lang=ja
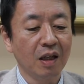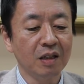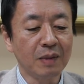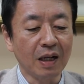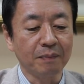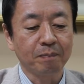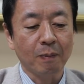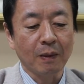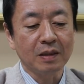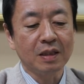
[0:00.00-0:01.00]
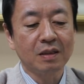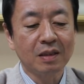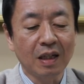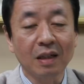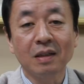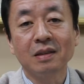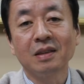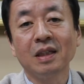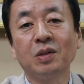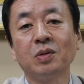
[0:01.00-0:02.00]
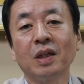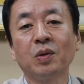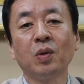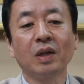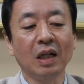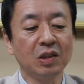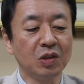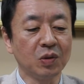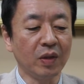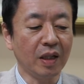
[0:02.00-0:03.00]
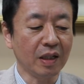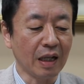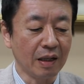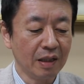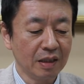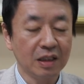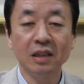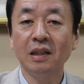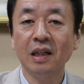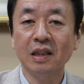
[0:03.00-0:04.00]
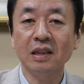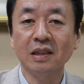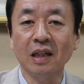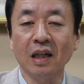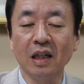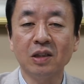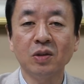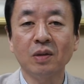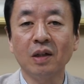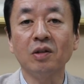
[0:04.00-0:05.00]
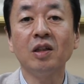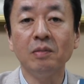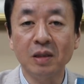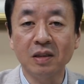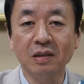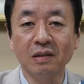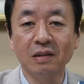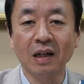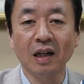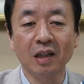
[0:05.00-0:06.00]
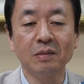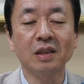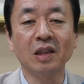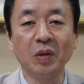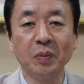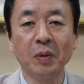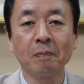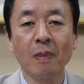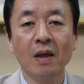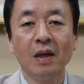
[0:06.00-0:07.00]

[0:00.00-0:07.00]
今絶賛全国で公開中の映画「心霊喫茶エクストラの秘密」がありますけども、